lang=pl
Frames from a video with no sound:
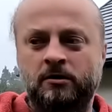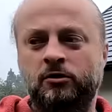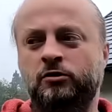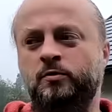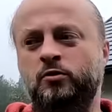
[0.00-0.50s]

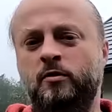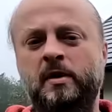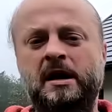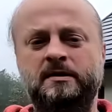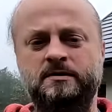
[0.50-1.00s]
no to było
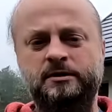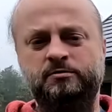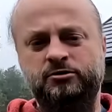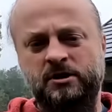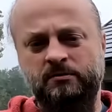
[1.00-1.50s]
bardzo
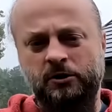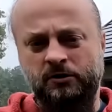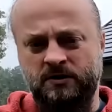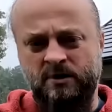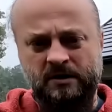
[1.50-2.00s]
nieprzyjemne
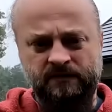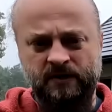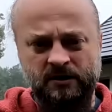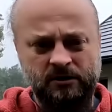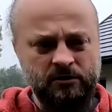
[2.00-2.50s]
to
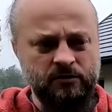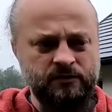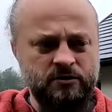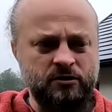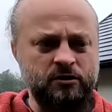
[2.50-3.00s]
załatwianie tego
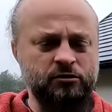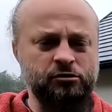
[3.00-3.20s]
wszystkiego.